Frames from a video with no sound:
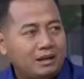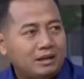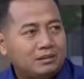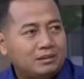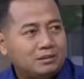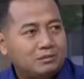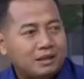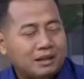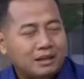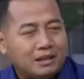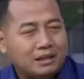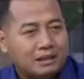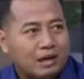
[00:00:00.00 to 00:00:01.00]

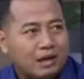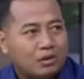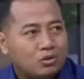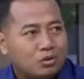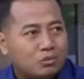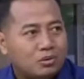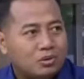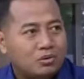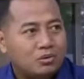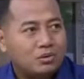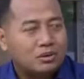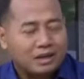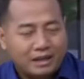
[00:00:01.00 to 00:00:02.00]
sebagai calon
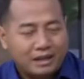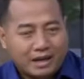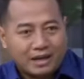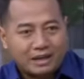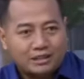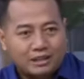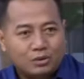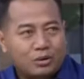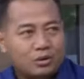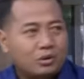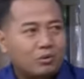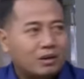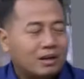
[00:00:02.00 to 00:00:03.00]
gubernur. Jadi Anies itu
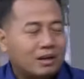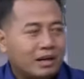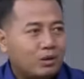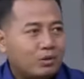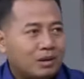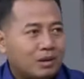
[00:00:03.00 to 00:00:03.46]
harus diwarnai warna